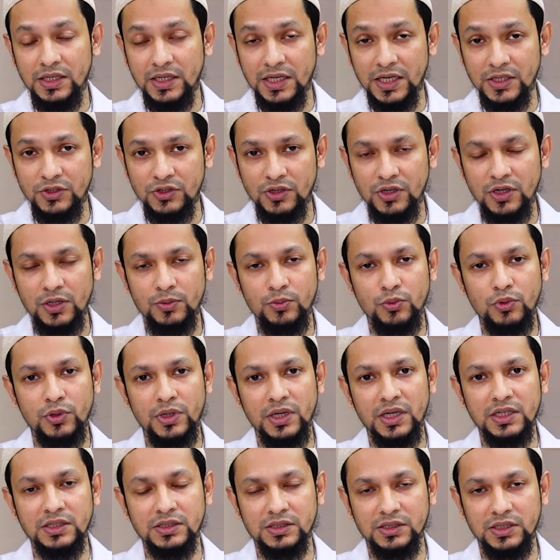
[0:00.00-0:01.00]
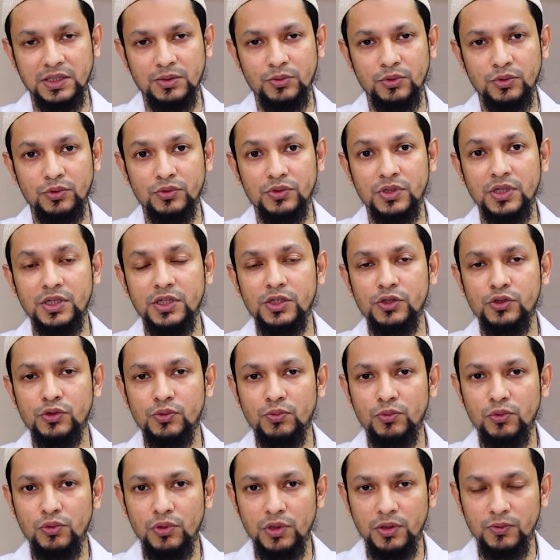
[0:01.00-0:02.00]
ন্যাচারাল প্রোডাক্ট যেমন হচ্ছে
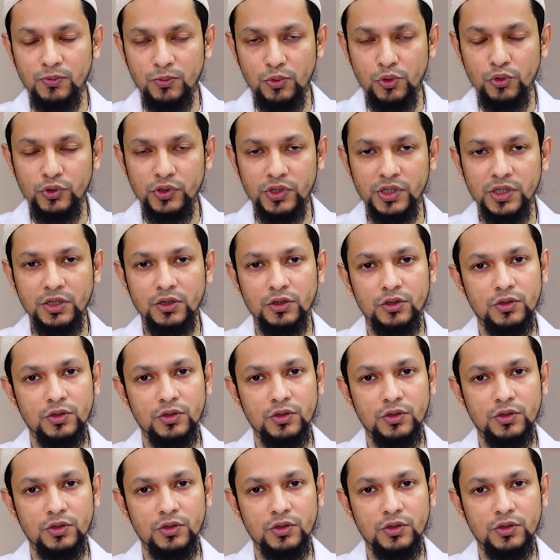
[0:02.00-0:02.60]
ইসুপগুলের ভুসি